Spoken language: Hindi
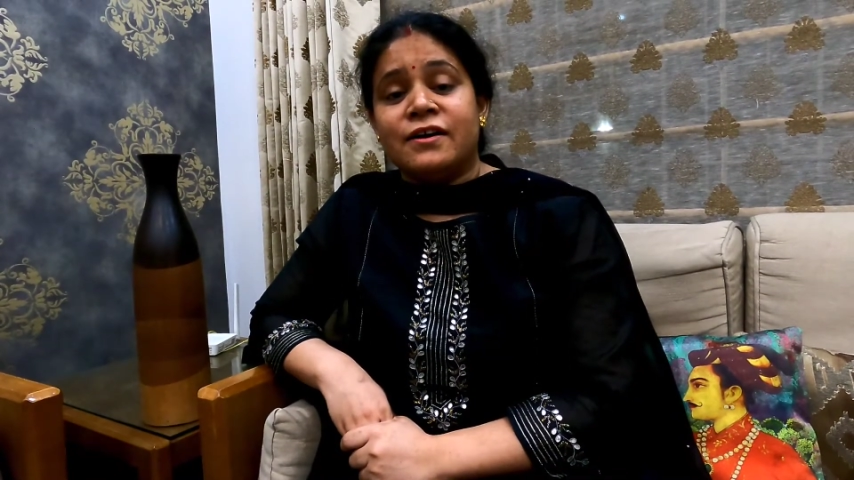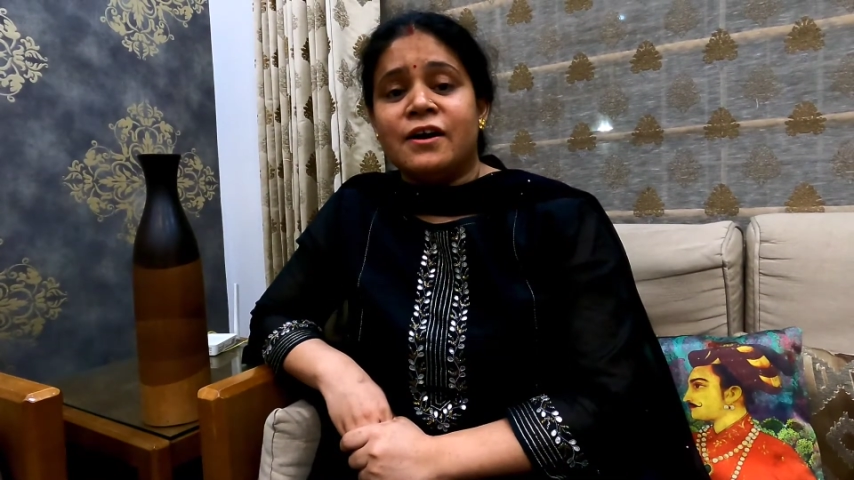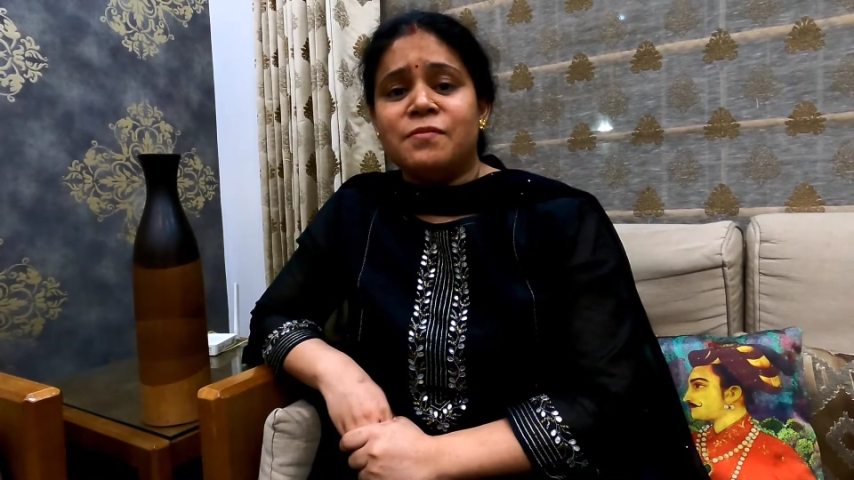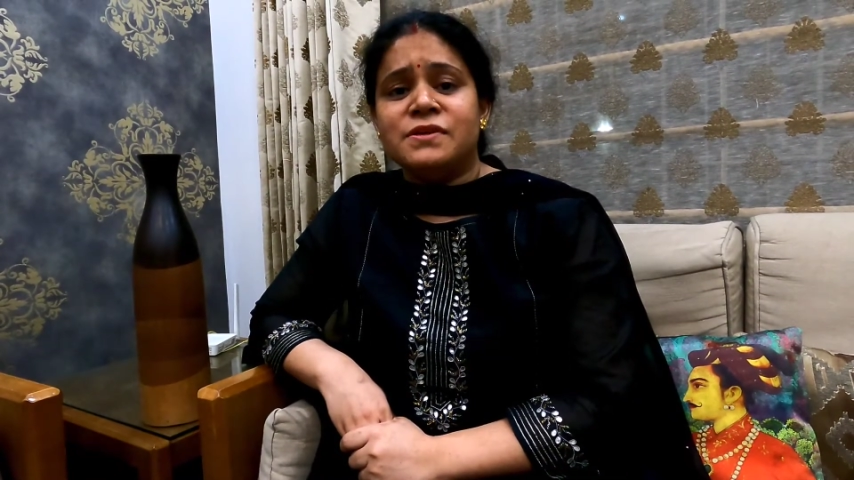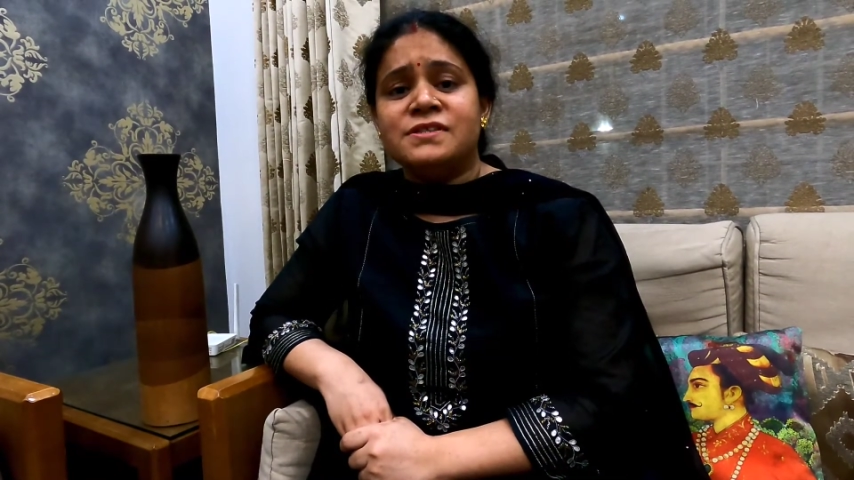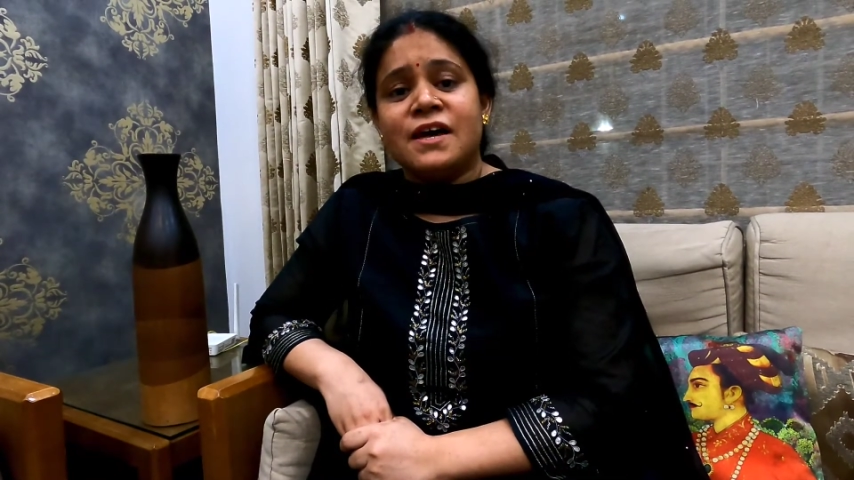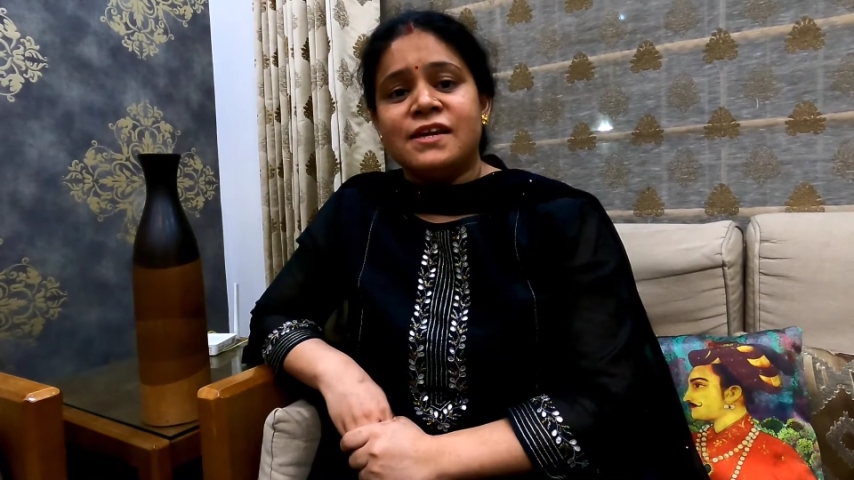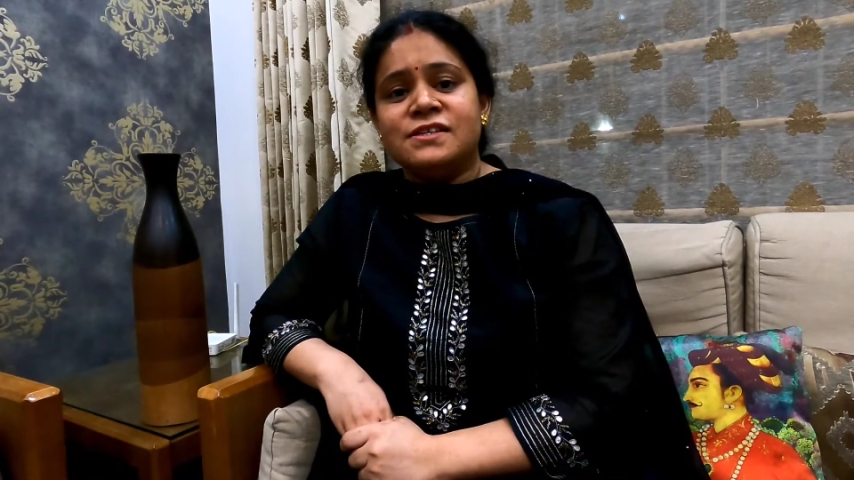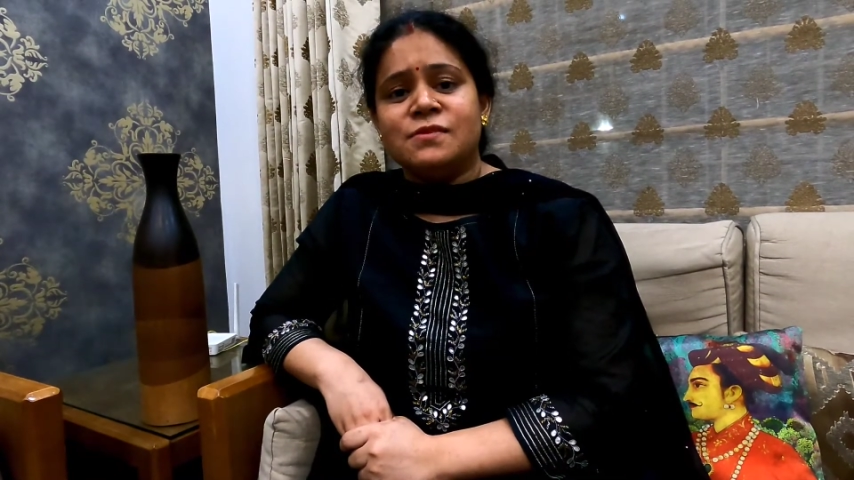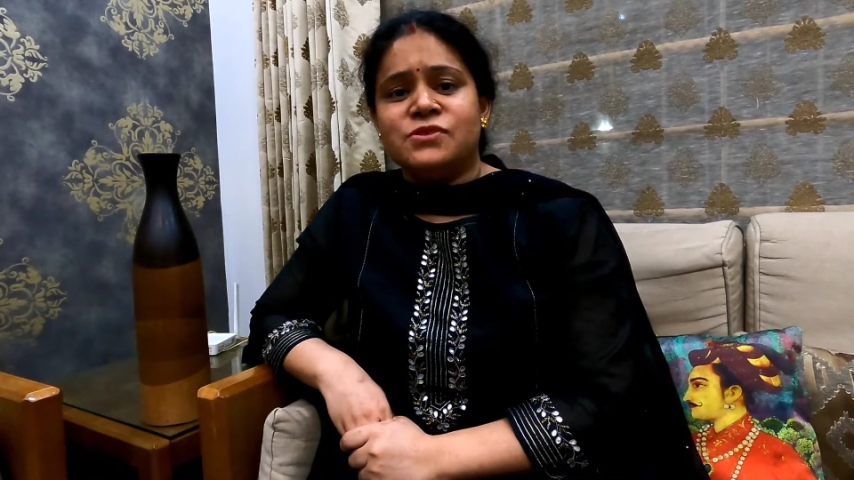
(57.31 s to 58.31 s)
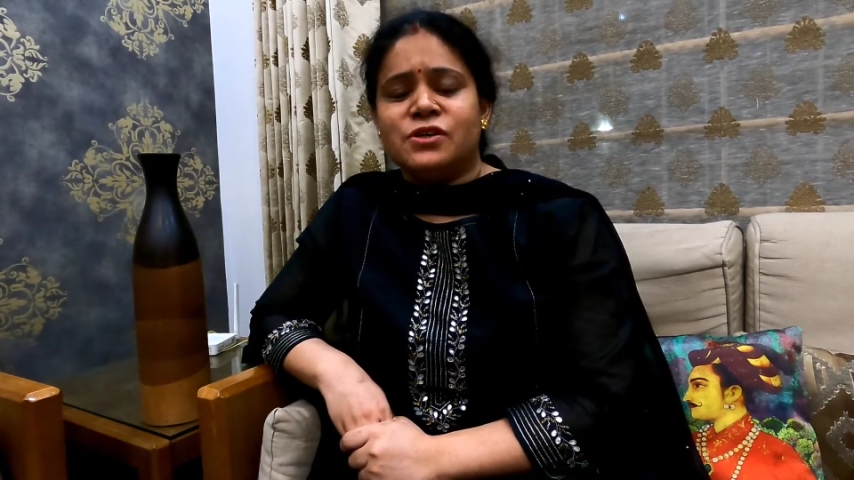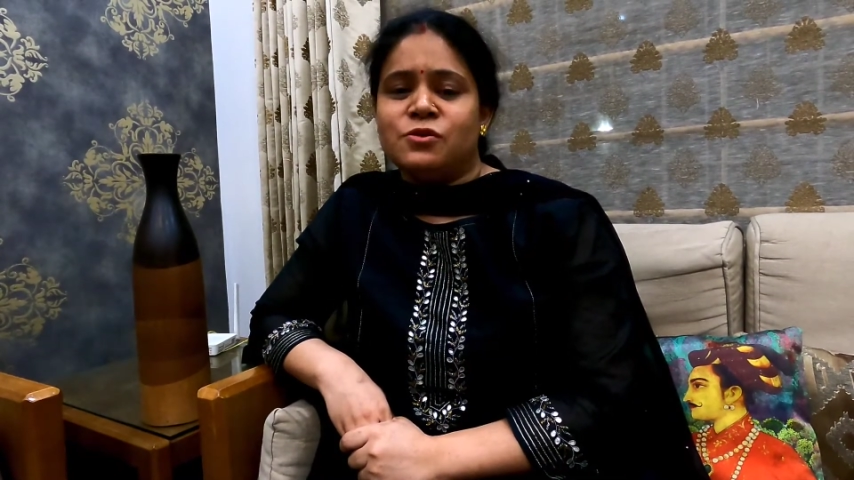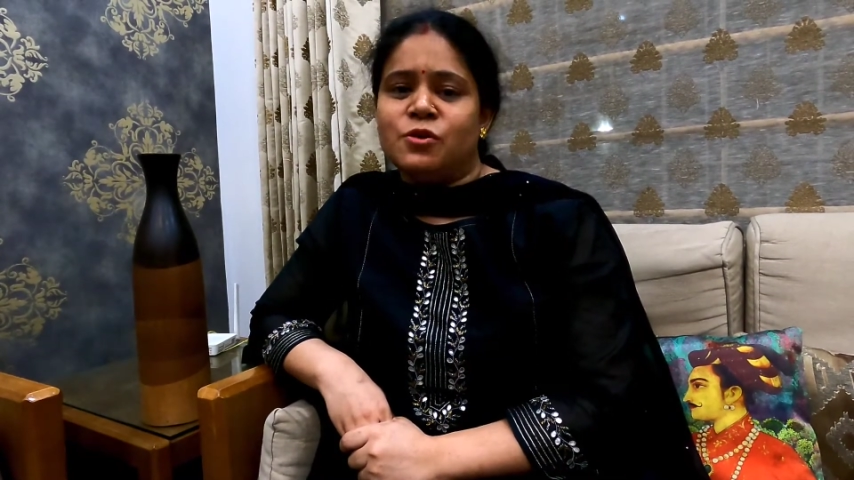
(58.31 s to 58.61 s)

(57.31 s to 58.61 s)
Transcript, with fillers: घर में सारी सब्जियां